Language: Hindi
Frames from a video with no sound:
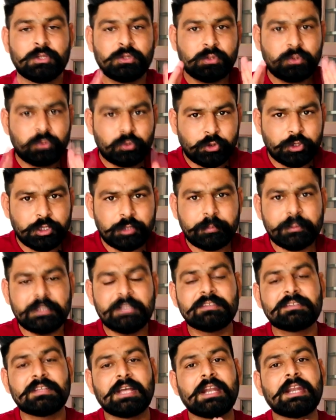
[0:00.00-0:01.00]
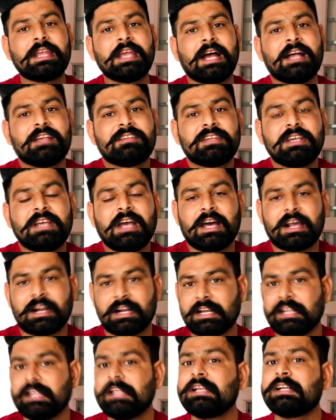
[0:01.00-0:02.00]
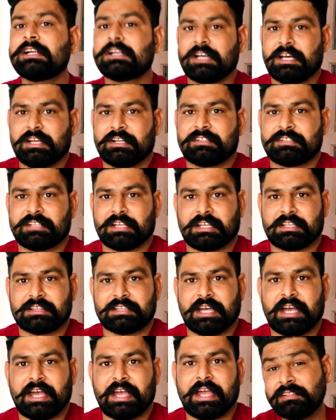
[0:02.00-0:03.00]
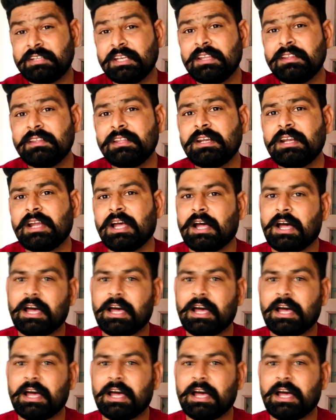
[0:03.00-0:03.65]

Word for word: तो कोई भी इंसान यहां से अर्निंग कर सकता है इसके अंदर